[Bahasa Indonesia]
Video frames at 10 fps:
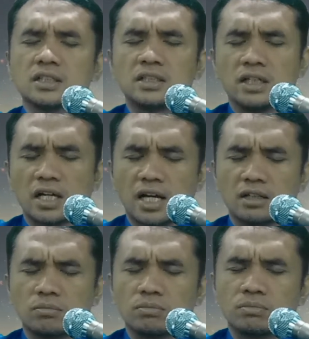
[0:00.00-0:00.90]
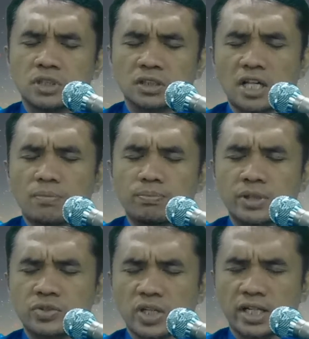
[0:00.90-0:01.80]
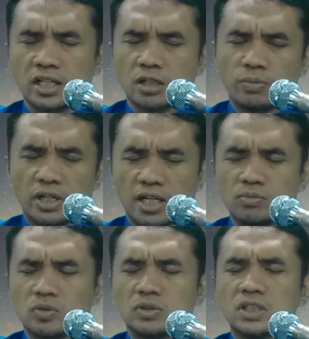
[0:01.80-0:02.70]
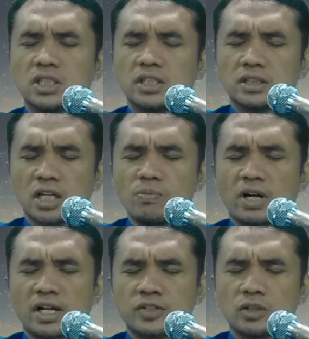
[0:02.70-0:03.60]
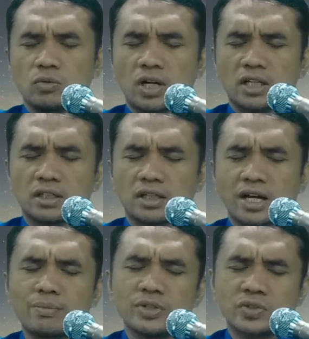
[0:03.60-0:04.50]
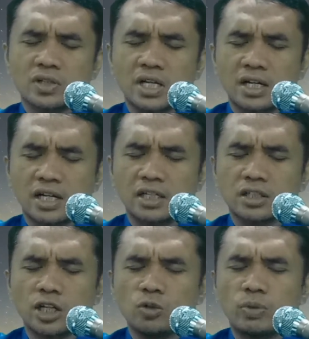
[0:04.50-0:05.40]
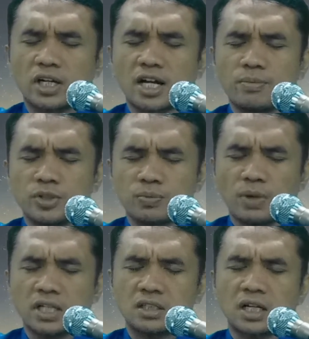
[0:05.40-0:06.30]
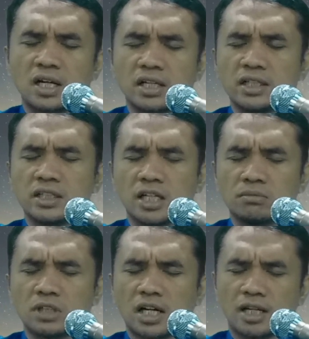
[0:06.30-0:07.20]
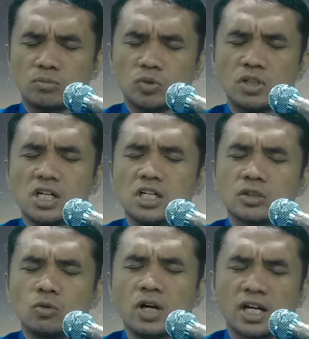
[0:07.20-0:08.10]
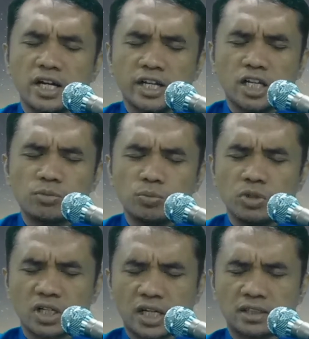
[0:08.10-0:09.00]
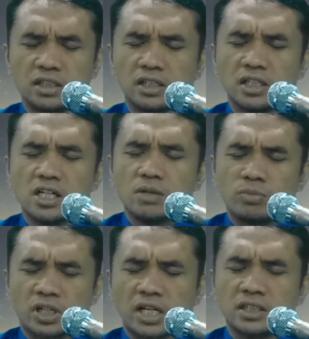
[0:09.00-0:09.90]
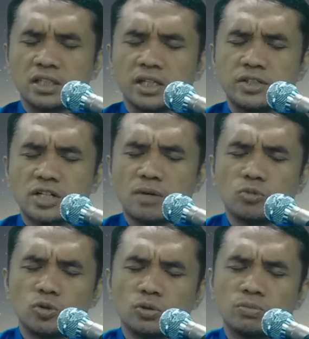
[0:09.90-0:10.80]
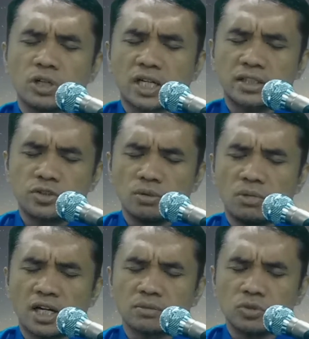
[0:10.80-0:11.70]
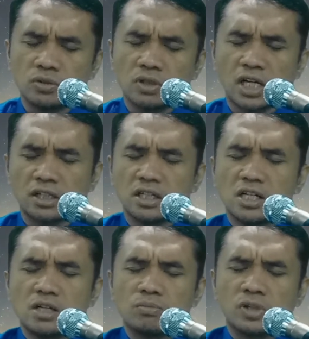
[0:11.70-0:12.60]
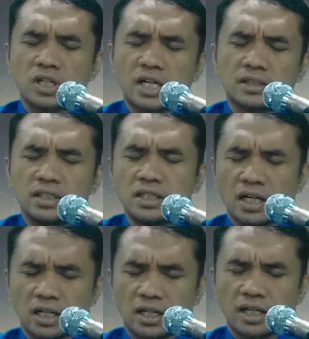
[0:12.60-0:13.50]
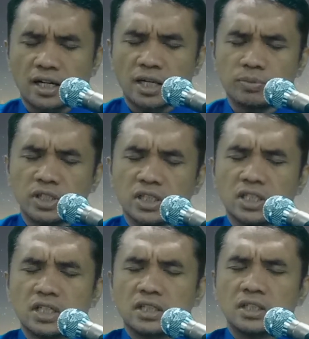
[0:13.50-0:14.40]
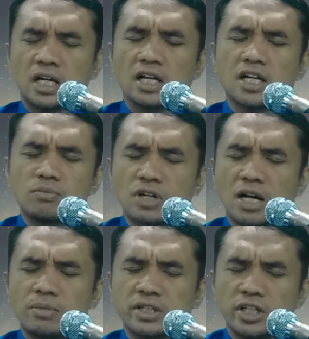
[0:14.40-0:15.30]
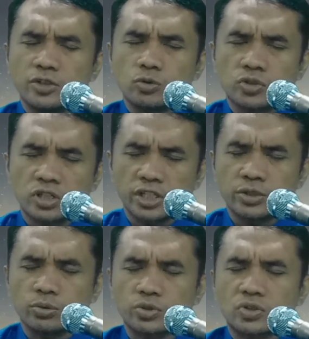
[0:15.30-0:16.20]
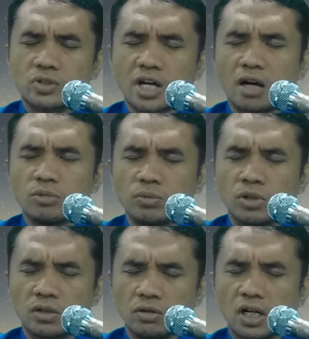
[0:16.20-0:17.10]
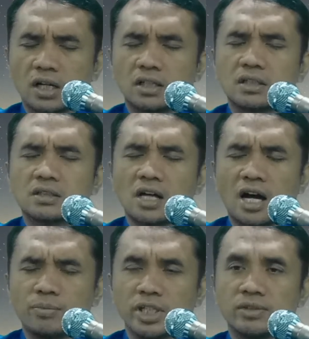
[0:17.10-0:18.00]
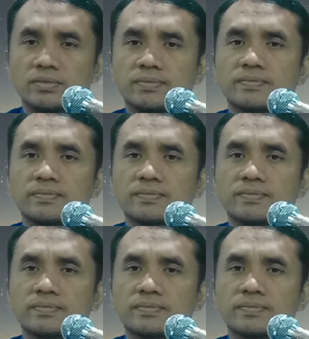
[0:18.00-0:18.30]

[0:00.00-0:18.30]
dengan tetap percaya kepadamu. Terima kasih Tuhan, kami serahkan kehidupan kami sepanjang hari ini dalam tanganmu. Tuhanlah yang memberkati. Berkati gerejamu, berkati jemaatmu Tuhan, berkati anak-anak kami. Dalam nama Yesus Kristus kami berdoa. Amin.